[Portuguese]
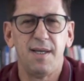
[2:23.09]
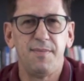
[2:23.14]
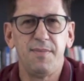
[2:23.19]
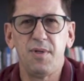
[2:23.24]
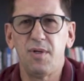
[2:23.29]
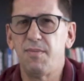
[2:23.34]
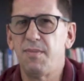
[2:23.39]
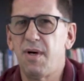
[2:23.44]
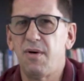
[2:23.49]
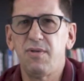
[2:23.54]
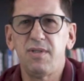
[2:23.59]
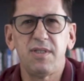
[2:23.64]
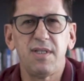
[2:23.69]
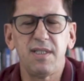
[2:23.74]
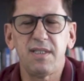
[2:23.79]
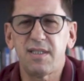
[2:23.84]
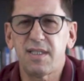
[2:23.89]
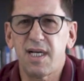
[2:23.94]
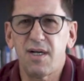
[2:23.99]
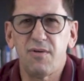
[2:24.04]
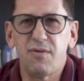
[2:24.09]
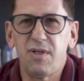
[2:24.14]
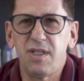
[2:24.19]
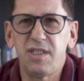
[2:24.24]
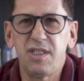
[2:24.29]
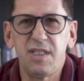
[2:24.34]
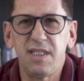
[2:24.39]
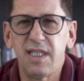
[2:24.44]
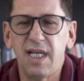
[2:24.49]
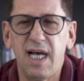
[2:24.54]
Meu irmão, isso é
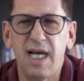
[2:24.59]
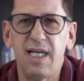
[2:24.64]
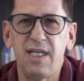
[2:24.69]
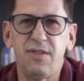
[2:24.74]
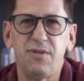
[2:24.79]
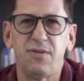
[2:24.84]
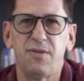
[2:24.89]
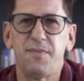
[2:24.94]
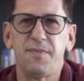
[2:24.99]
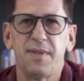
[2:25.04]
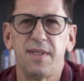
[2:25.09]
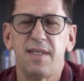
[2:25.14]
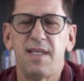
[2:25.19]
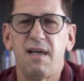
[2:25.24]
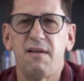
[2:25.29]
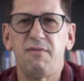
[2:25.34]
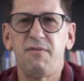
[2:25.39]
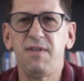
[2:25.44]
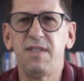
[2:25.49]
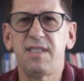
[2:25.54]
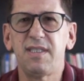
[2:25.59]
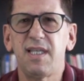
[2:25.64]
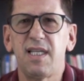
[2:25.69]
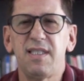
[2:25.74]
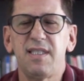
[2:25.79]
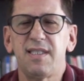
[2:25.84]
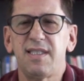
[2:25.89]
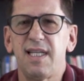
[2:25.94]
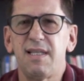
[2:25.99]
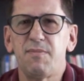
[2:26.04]
extraordinário. Davi está
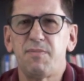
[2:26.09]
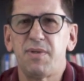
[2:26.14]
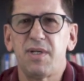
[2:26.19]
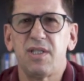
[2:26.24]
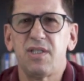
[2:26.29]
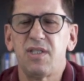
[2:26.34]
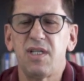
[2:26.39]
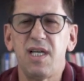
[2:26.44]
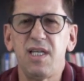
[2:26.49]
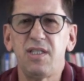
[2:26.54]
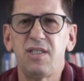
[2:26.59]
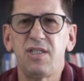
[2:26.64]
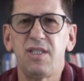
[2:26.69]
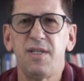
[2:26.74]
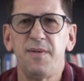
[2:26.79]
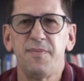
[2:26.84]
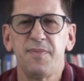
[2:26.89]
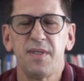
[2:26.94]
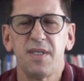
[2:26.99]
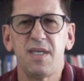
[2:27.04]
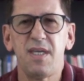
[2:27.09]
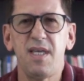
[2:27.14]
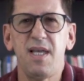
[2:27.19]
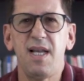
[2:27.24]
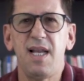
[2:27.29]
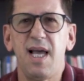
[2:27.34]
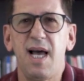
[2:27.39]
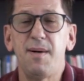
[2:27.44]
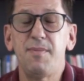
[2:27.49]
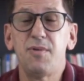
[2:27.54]
dizendo para a gente que
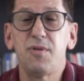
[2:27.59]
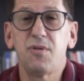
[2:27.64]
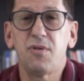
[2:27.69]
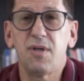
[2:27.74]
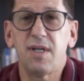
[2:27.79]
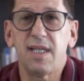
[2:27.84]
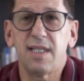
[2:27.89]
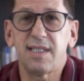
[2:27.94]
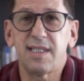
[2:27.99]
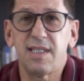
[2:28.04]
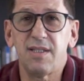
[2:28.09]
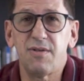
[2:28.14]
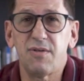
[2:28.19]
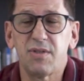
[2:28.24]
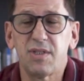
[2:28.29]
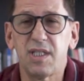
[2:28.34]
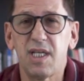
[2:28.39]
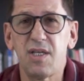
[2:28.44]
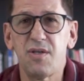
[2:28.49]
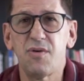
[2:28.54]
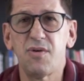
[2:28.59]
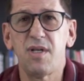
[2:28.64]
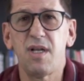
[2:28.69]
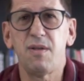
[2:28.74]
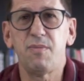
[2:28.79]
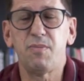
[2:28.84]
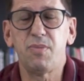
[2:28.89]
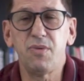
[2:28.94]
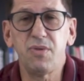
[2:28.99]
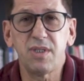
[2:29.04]
ele abre o coração ao Senhor,
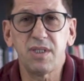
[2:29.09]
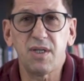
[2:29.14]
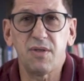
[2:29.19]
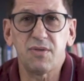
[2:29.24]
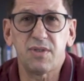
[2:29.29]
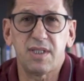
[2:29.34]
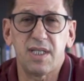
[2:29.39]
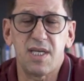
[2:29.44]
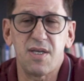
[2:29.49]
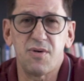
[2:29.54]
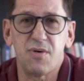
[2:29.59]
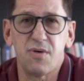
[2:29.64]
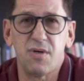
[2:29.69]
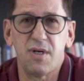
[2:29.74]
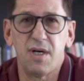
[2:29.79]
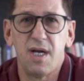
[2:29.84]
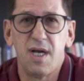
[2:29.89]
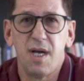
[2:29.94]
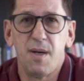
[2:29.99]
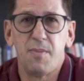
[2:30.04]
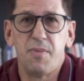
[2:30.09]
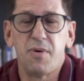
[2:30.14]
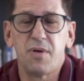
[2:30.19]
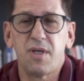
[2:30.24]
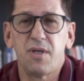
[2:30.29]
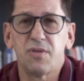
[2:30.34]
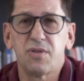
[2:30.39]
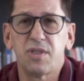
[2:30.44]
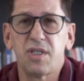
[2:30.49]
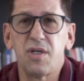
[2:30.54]
ele busca o Senhor,
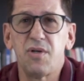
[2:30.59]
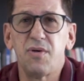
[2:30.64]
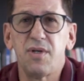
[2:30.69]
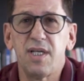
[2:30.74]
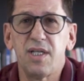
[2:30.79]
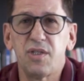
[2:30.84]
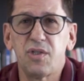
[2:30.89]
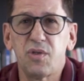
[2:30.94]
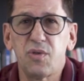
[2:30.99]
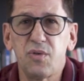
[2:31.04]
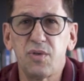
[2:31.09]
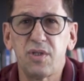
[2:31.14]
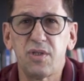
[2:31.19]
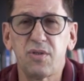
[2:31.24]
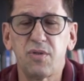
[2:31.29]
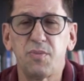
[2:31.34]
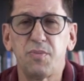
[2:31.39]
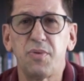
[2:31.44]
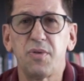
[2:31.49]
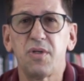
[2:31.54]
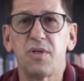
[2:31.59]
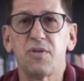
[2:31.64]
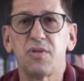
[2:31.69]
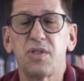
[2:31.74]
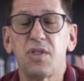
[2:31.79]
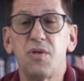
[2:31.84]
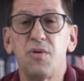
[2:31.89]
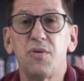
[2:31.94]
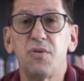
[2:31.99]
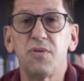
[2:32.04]
porque o Senhor é justo, porque o
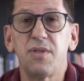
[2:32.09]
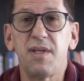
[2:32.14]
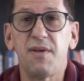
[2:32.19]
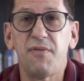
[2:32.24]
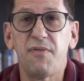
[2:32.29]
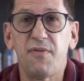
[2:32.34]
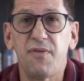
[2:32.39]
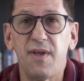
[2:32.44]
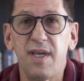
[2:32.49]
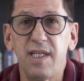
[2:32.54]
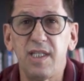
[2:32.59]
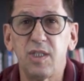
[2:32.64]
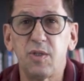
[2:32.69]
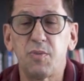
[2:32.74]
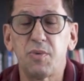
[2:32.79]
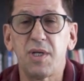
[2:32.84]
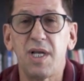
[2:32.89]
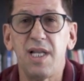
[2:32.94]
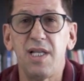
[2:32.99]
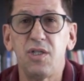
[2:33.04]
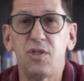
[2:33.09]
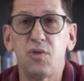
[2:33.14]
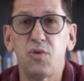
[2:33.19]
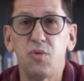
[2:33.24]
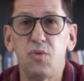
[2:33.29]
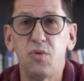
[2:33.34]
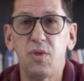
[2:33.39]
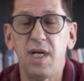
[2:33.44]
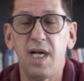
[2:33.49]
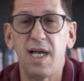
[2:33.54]
Senhor o defende, porque ele
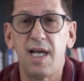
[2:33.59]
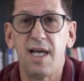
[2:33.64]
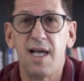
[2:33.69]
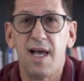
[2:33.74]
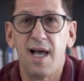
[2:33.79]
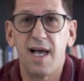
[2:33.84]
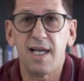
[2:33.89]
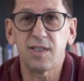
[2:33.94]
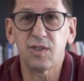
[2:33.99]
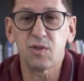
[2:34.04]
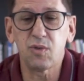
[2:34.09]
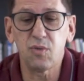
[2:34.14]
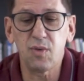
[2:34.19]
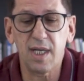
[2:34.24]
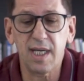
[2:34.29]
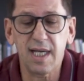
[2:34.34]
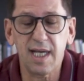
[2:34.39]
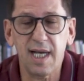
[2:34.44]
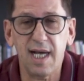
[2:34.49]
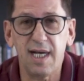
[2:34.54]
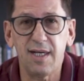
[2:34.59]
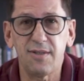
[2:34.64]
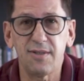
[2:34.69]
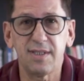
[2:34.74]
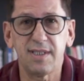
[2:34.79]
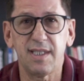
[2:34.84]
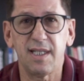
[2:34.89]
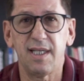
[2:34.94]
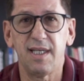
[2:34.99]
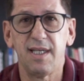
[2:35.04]
julga a sua
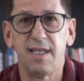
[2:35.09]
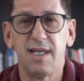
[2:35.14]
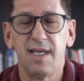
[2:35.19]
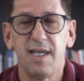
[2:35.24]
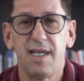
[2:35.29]
causa.